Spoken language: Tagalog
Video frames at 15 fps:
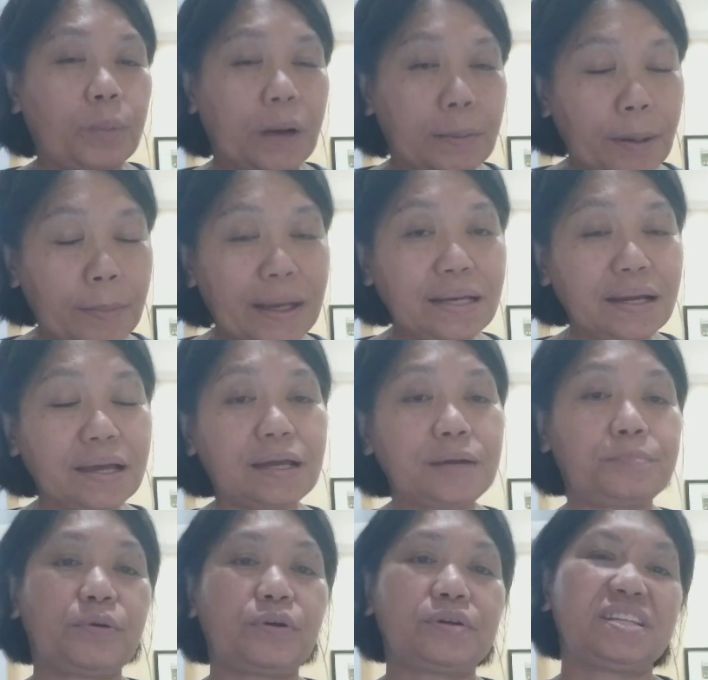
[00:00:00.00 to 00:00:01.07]
pagbaba ng
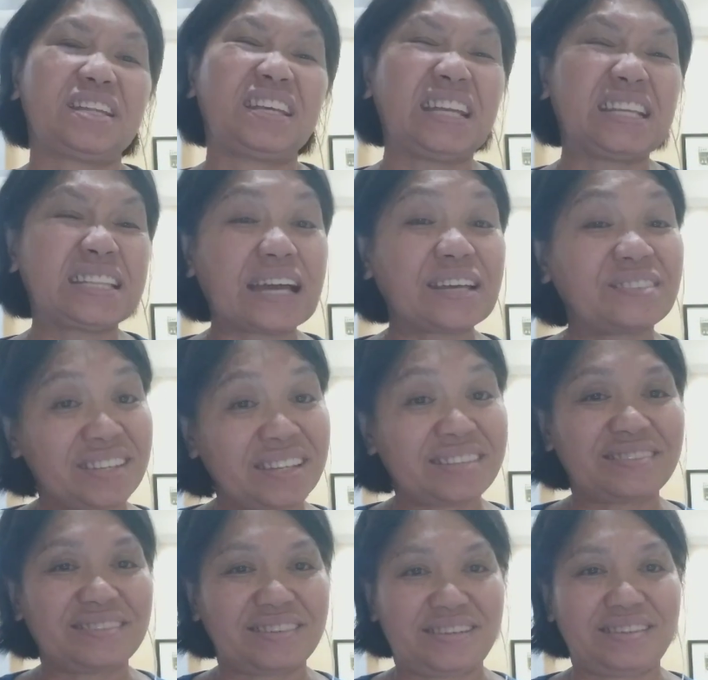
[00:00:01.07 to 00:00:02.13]
airport, hindi tayo
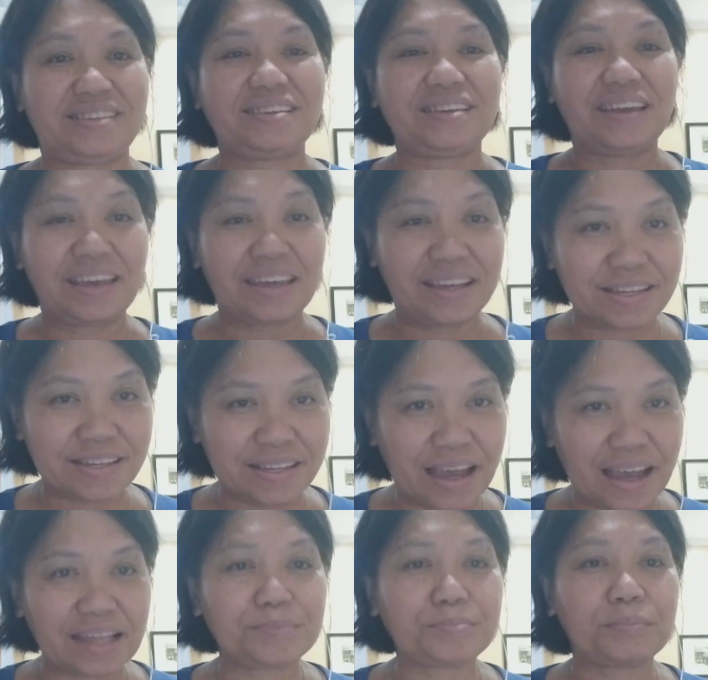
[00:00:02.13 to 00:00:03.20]
stress
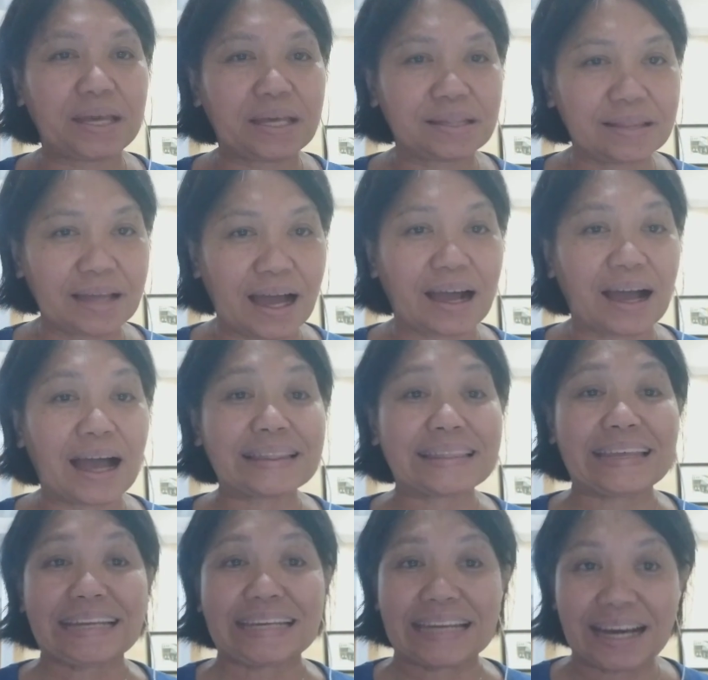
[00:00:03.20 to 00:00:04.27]
excitement ang
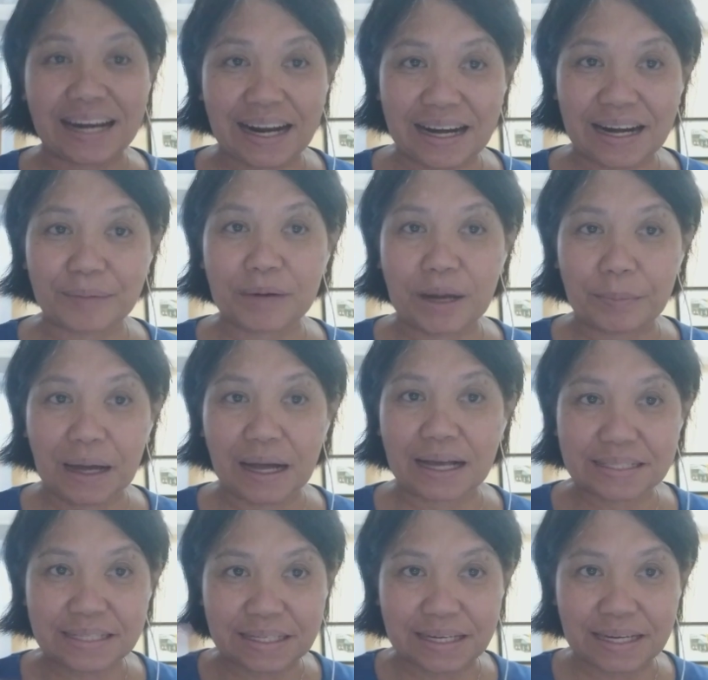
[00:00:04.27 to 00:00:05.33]
ating nararamdaman
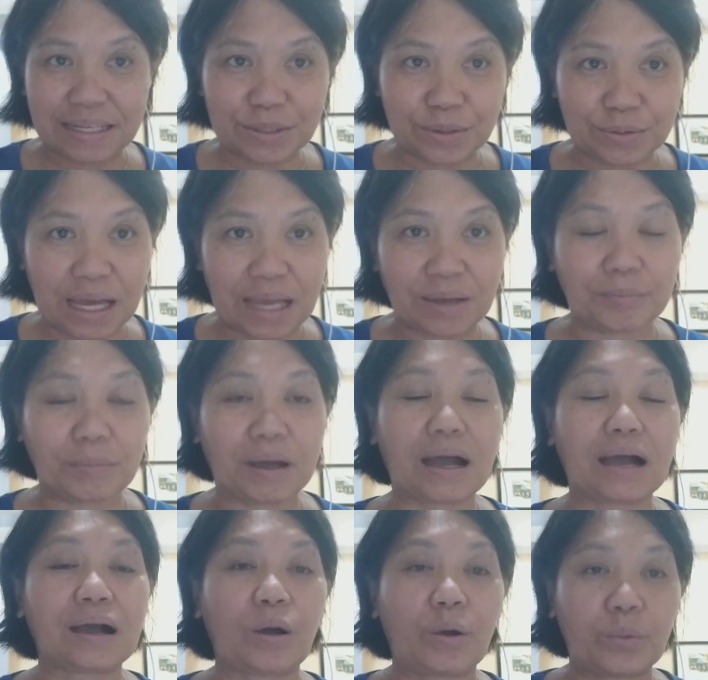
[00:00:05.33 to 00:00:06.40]
kasi diretso tayong
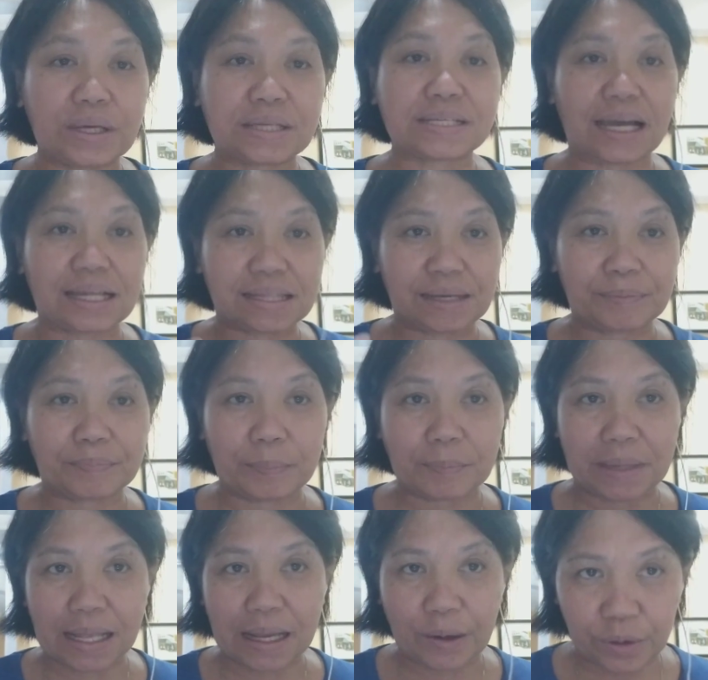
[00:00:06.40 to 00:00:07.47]
makakauwi sa ating
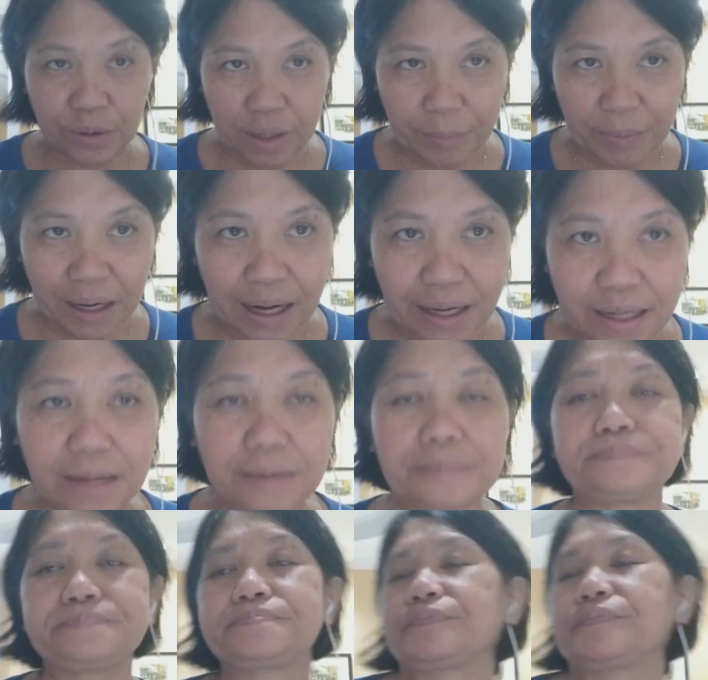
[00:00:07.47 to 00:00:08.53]
pamilya o kamag-anak.
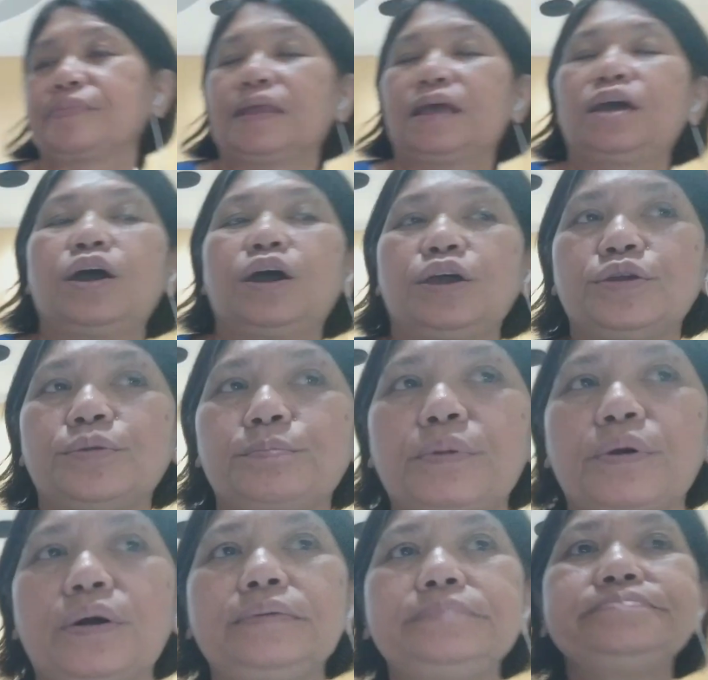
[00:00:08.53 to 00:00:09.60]
Yun
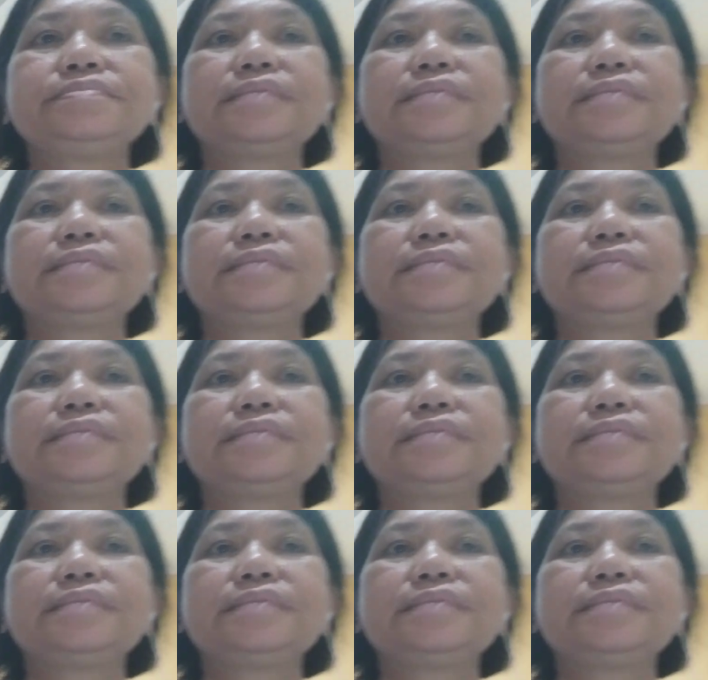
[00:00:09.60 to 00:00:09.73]
po.